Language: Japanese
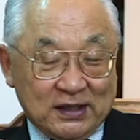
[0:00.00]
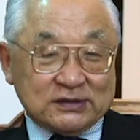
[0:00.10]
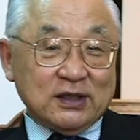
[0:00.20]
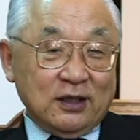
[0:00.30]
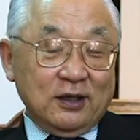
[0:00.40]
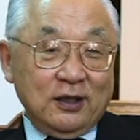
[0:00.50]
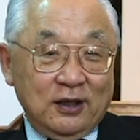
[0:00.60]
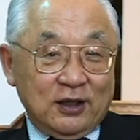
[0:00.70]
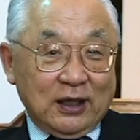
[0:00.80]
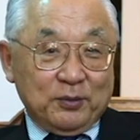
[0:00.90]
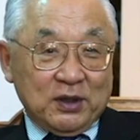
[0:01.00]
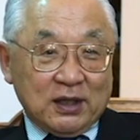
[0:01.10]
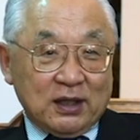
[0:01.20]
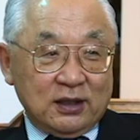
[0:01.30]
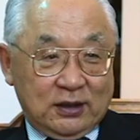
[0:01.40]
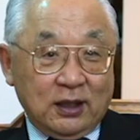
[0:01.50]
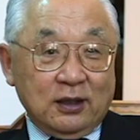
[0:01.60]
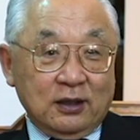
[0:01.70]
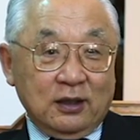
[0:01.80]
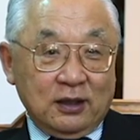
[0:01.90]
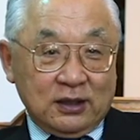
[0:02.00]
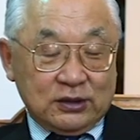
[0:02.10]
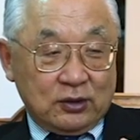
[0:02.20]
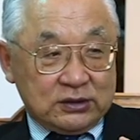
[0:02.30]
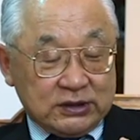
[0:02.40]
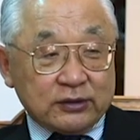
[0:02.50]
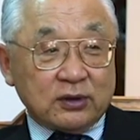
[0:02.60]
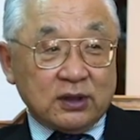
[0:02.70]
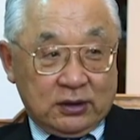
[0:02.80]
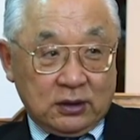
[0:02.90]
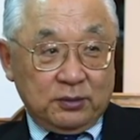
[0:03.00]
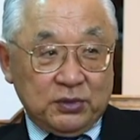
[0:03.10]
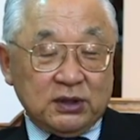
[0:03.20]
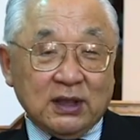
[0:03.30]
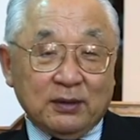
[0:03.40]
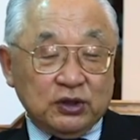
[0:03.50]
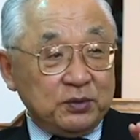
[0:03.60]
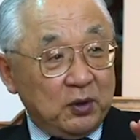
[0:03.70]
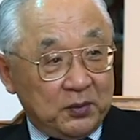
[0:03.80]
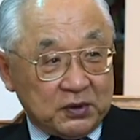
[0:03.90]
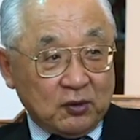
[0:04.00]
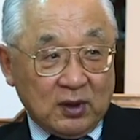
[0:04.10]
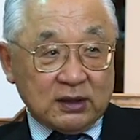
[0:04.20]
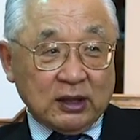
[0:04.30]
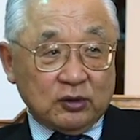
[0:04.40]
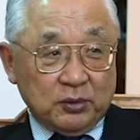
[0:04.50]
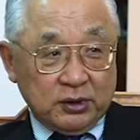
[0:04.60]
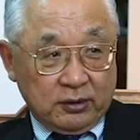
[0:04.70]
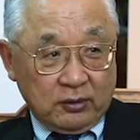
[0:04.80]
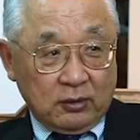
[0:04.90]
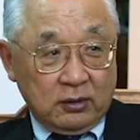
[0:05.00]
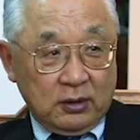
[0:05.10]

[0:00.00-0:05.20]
かしてアメリカにね来た時みんな夢を持ってこられたと思うんですよ。